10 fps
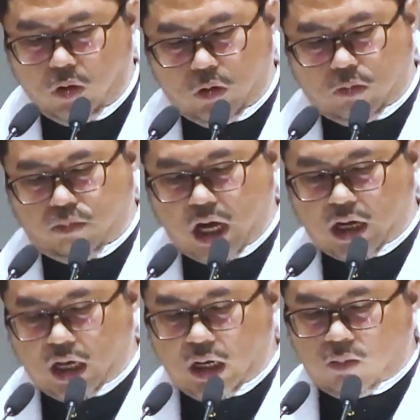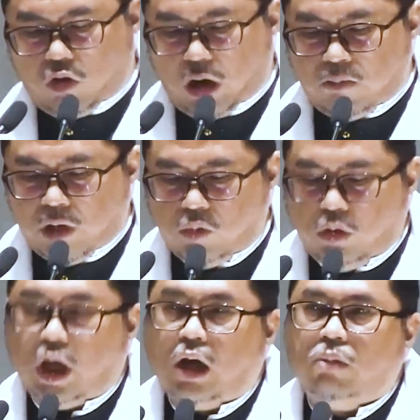Maka
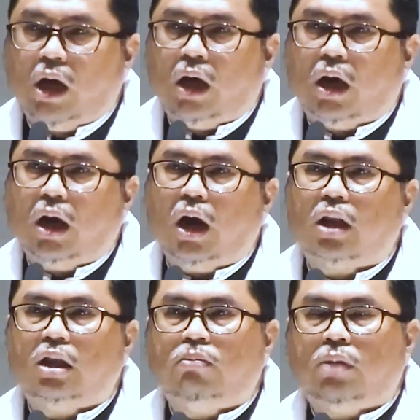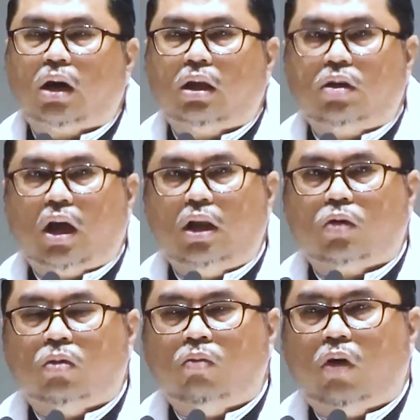Muhammadun aba ahadim min
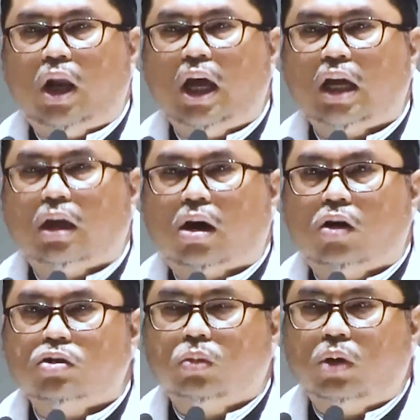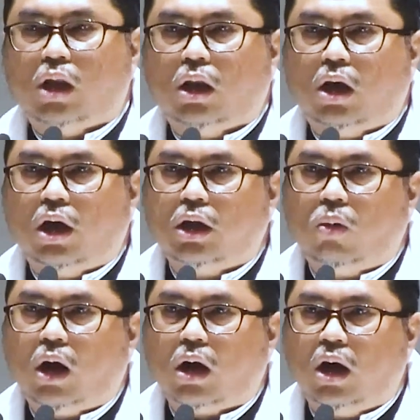rijalikum walakin rasulallahi
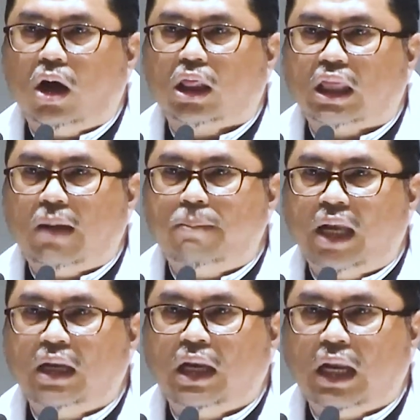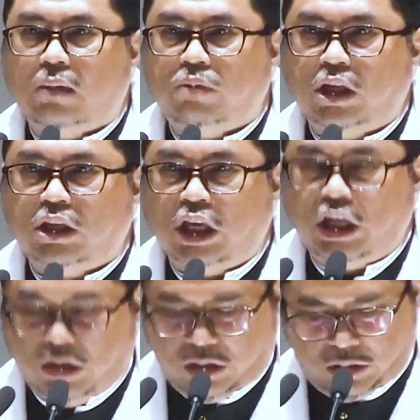wa khataman
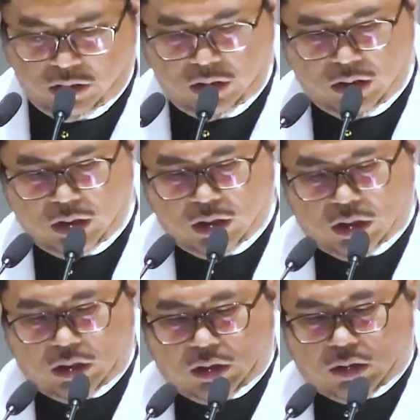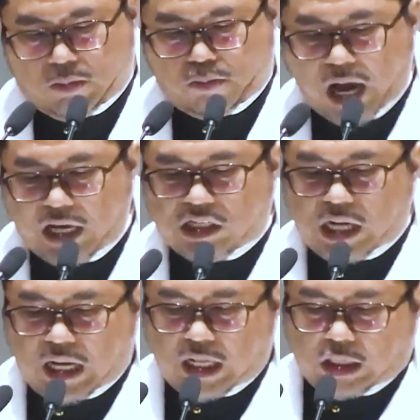nabiyyin baik
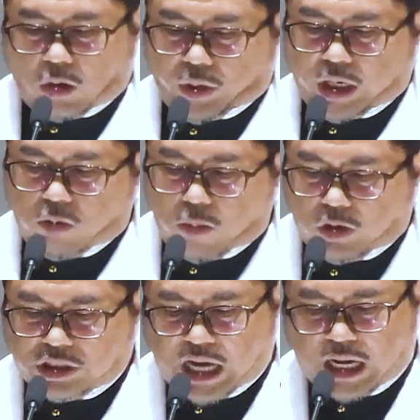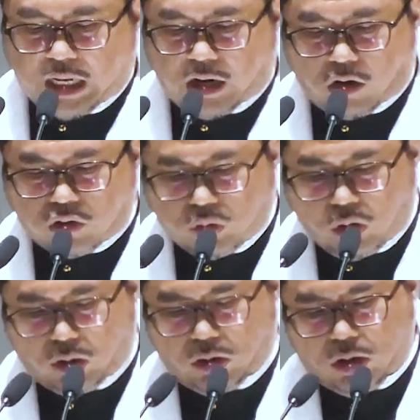syahadat tauhid maupun syahadat
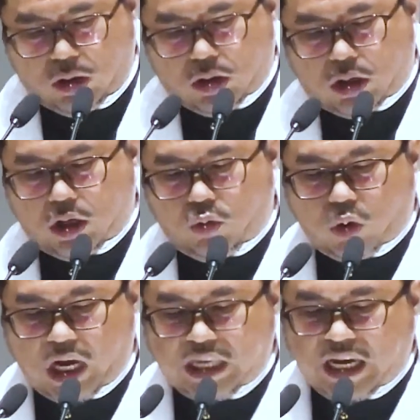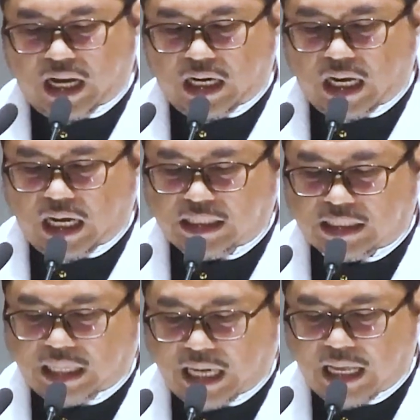rasul keduanya adalah
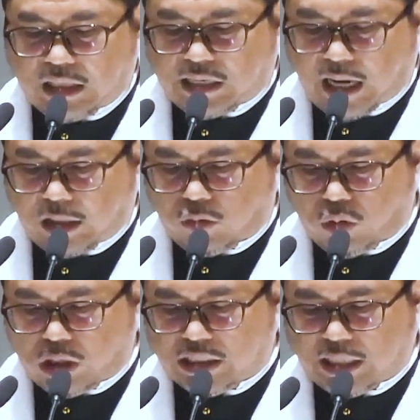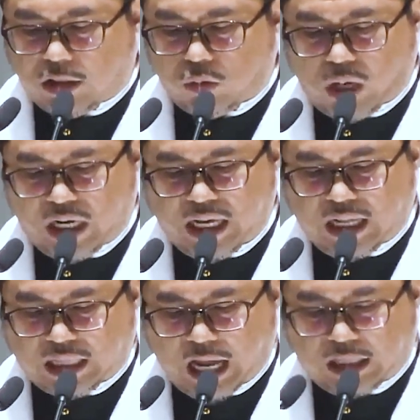satu kesatuan
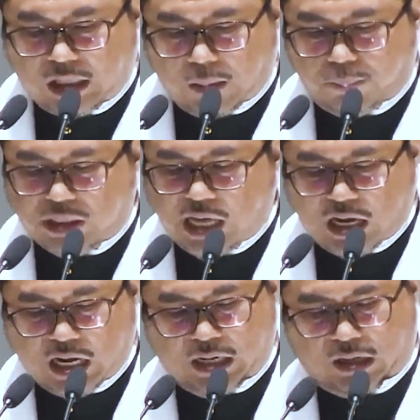yang tak terpisahkan